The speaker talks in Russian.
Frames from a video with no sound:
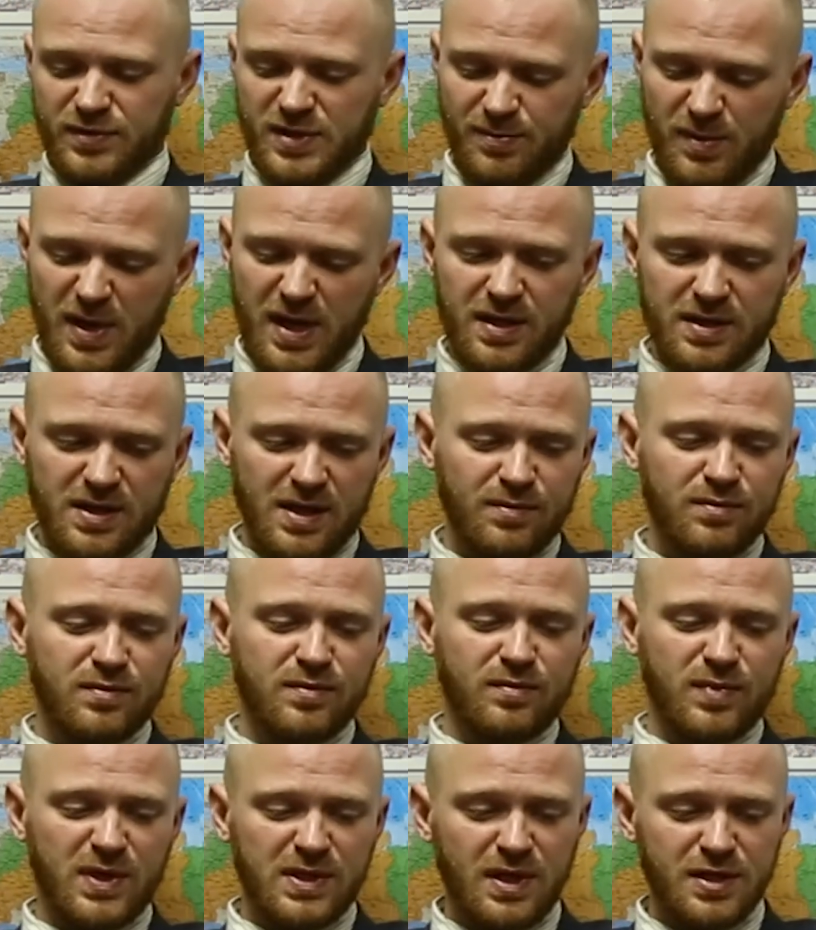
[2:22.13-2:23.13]
в смете там
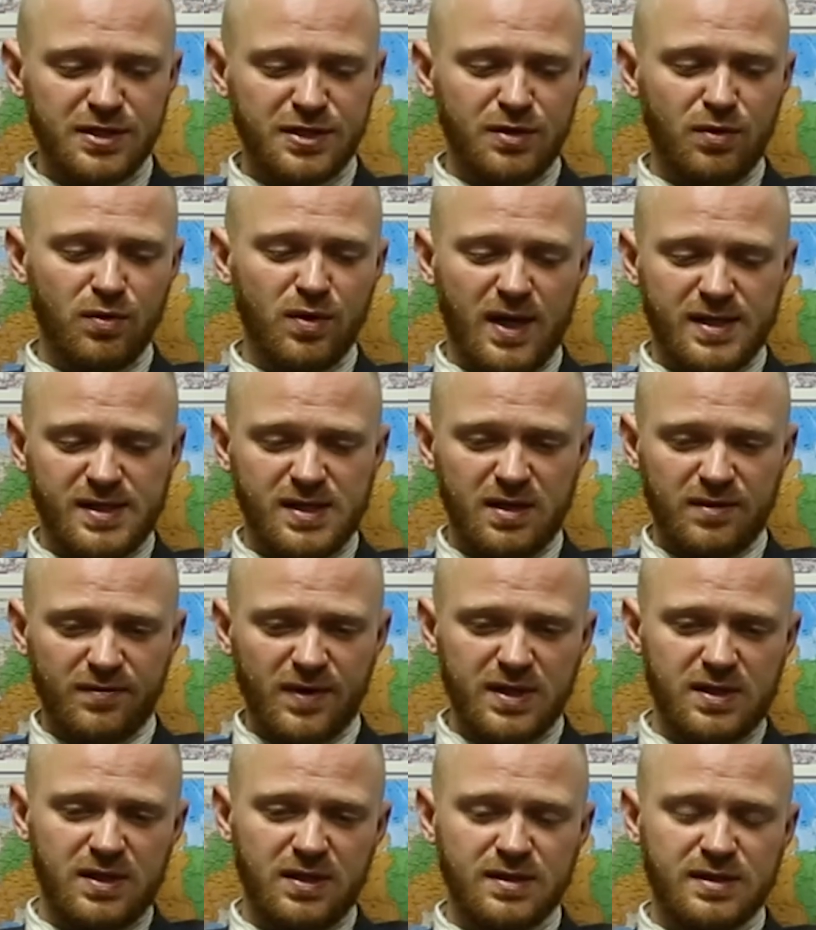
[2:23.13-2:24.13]
мы должны указать в
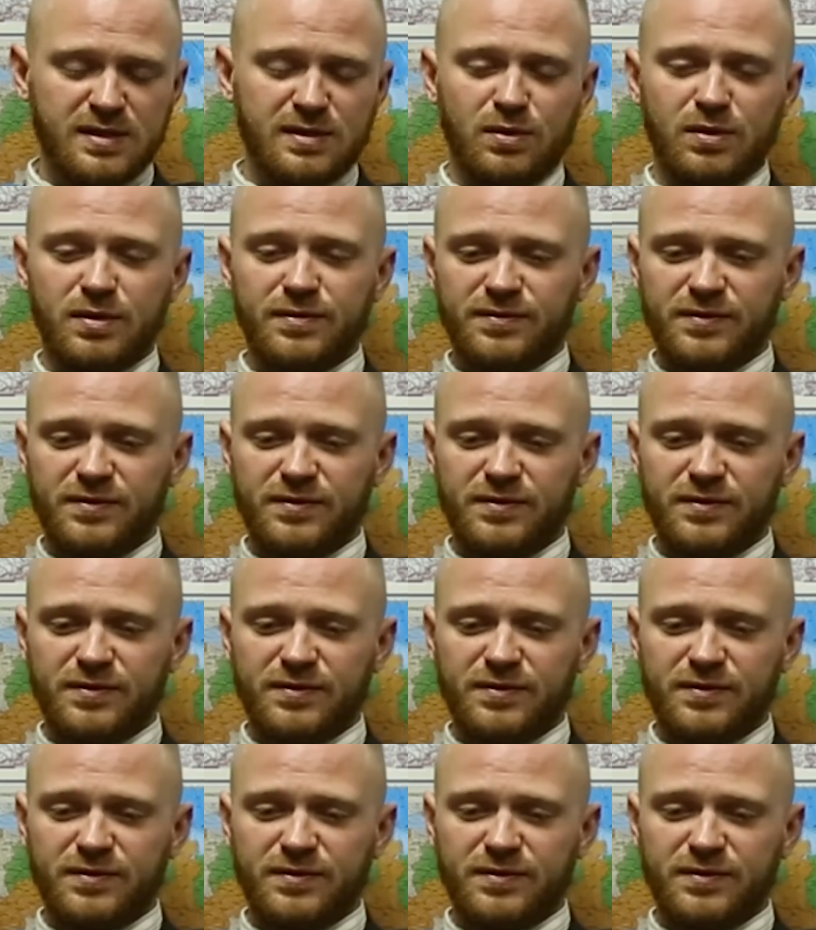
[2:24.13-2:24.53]
один слой,